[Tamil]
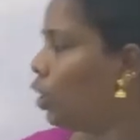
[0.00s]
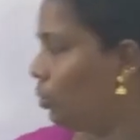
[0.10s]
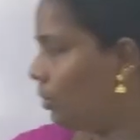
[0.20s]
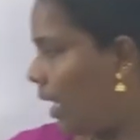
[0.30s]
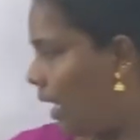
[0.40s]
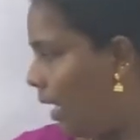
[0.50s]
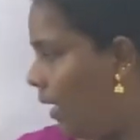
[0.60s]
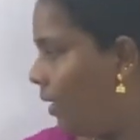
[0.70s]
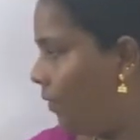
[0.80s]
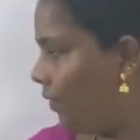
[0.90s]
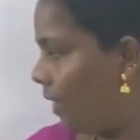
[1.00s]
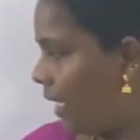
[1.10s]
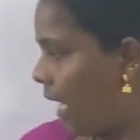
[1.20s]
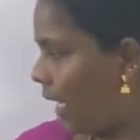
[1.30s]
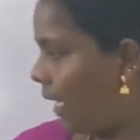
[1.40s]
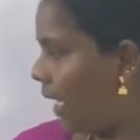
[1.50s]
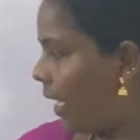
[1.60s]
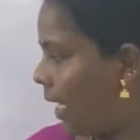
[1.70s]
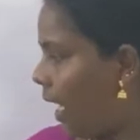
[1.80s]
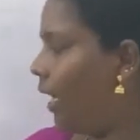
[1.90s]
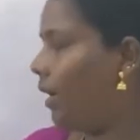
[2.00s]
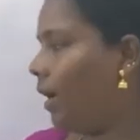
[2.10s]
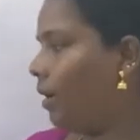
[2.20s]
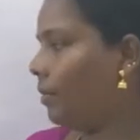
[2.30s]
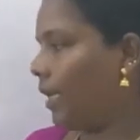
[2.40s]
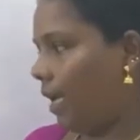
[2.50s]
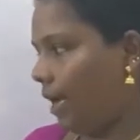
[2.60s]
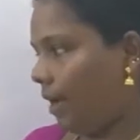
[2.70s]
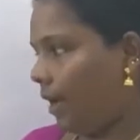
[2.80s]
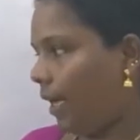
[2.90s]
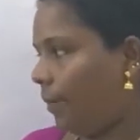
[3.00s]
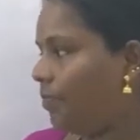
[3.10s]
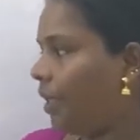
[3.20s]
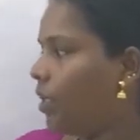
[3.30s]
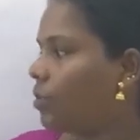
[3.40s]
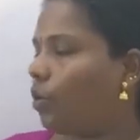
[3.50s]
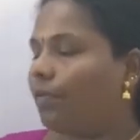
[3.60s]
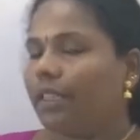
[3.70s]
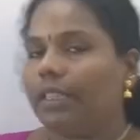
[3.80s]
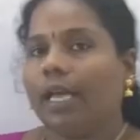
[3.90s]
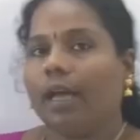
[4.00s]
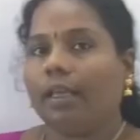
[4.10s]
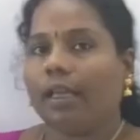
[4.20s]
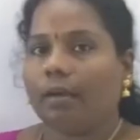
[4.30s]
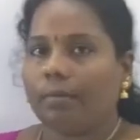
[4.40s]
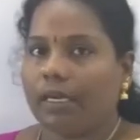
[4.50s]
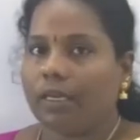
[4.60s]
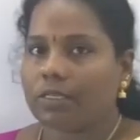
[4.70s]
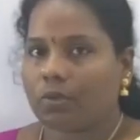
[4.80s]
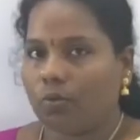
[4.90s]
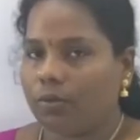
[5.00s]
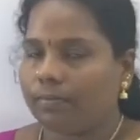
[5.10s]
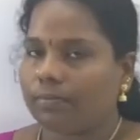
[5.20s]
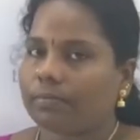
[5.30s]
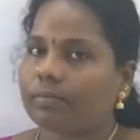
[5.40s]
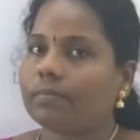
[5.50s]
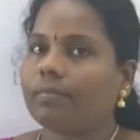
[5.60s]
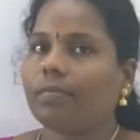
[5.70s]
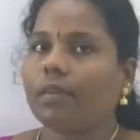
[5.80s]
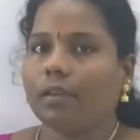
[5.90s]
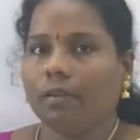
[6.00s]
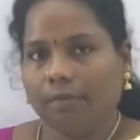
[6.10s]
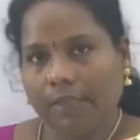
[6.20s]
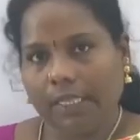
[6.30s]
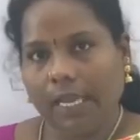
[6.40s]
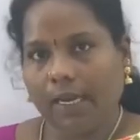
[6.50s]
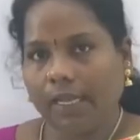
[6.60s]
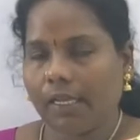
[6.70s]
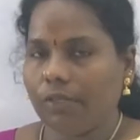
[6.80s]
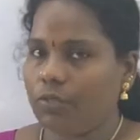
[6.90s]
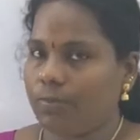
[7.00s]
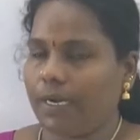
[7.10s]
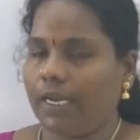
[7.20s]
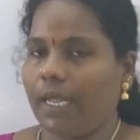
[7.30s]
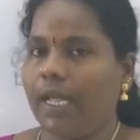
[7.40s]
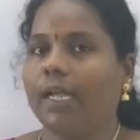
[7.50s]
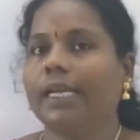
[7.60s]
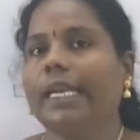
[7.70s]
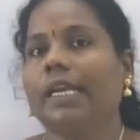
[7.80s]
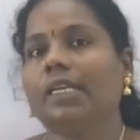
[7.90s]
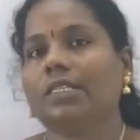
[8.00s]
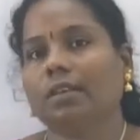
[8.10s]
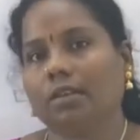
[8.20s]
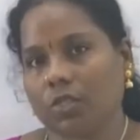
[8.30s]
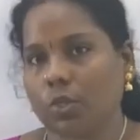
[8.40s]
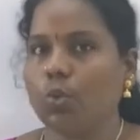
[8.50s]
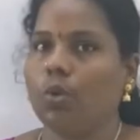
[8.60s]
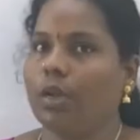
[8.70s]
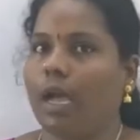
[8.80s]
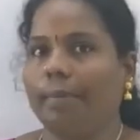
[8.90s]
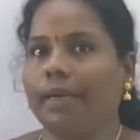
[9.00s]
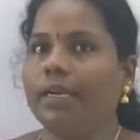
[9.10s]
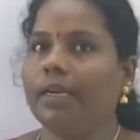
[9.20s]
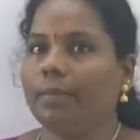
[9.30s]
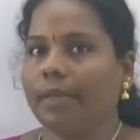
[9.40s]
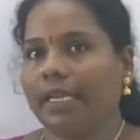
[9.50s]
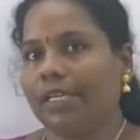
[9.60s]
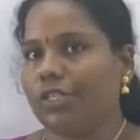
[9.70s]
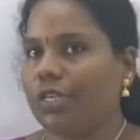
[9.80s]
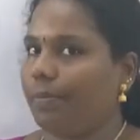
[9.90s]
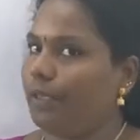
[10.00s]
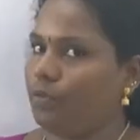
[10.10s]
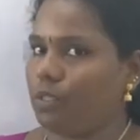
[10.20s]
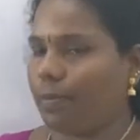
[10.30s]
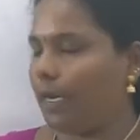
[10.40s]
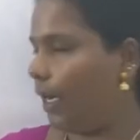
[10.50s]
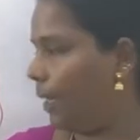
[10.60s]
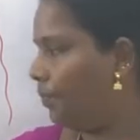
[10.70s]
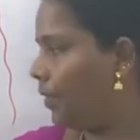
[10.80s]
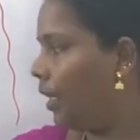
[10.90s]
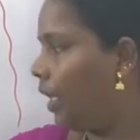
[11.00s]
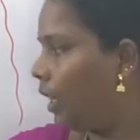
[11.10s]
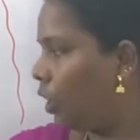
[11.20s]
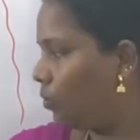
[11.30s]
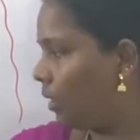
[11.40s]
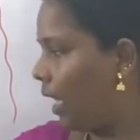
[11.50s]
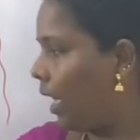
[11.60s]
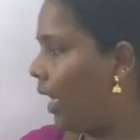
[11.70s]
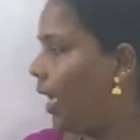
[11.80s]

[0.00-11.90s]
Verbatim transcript: தும்கா வித்யாலயாக்கா நாம் கியாகை ஸோ வித்யாலயா அப்படின்னா ஸ்கூல் வித்யாலயா யூஸ் பண்ணலாம் இல்லைன்னா ஸ்கூல் அப்படின்னு நம்ம இங்கிலீஷ் நேமே யூஸ் பண்ணலாம் தும்கா